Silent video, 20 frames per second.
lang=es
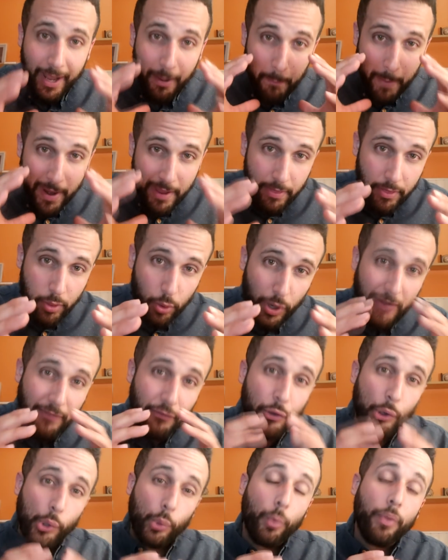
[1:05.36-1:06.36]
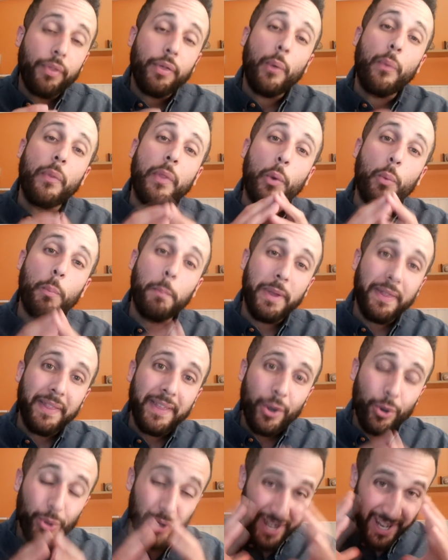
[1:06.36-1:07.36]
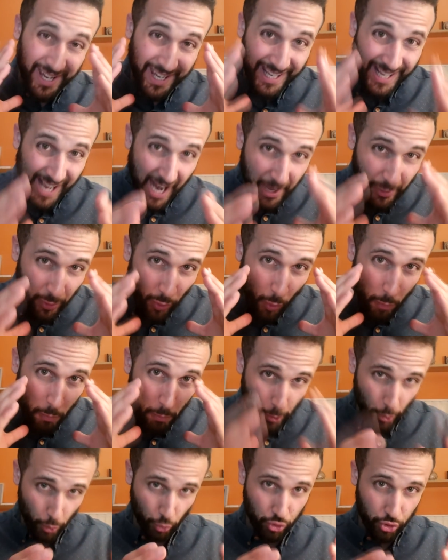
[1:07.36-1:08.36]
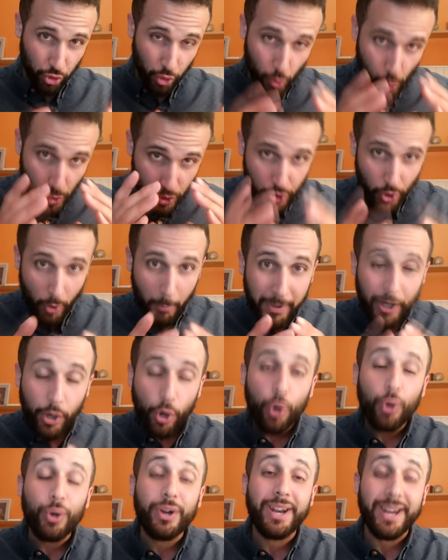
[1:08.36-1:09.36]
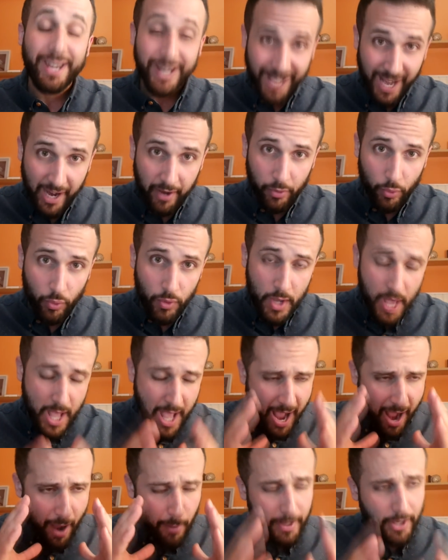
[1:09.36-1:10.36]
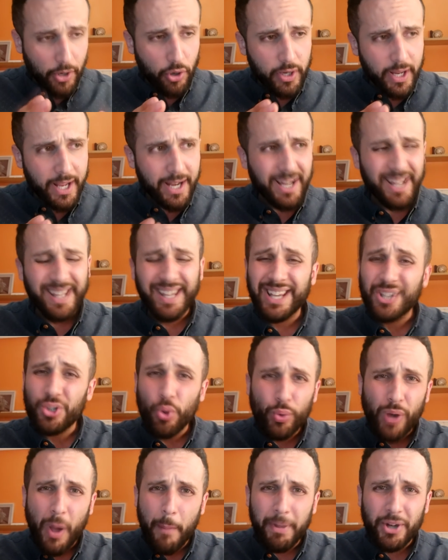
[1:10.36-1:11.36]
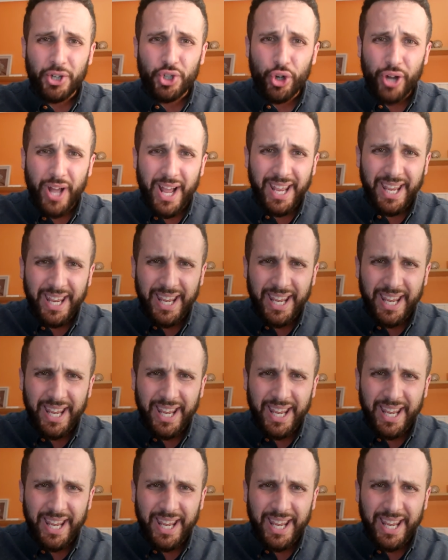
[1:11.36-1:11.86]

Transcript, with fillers: que me hizo la introducción de un vídeo Ricardo Brust, nuestro amigo Ricardo. Hablé con él y es una persona